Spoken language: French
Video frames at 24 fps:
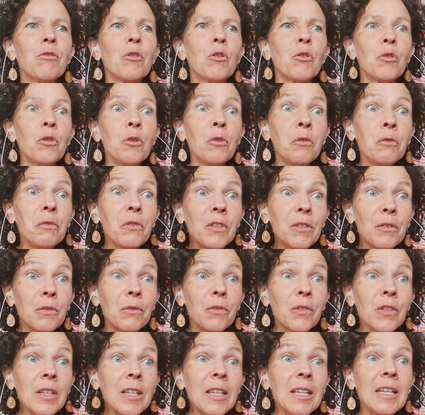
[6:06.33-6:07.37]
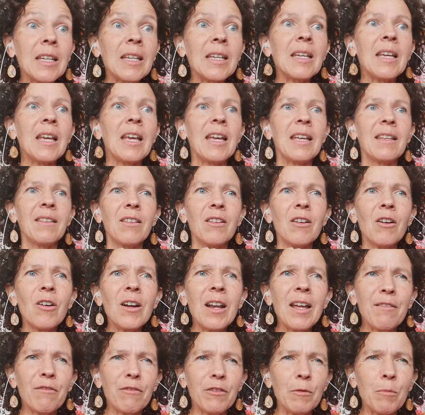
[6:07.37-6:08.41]
vous revivez dans
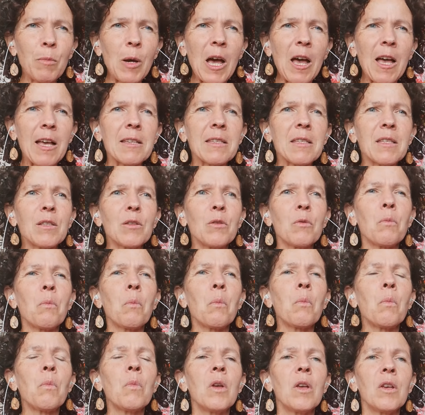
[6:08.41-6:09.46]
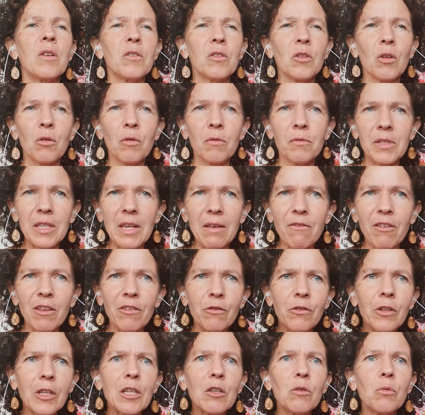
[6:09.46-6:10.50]
la vibration ce que vous avez
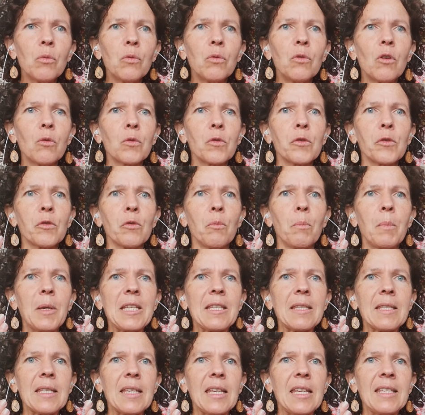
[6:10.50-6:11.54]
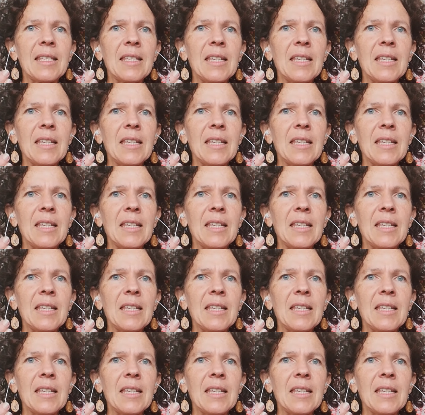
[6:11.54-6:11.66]
vécu dans ce passé.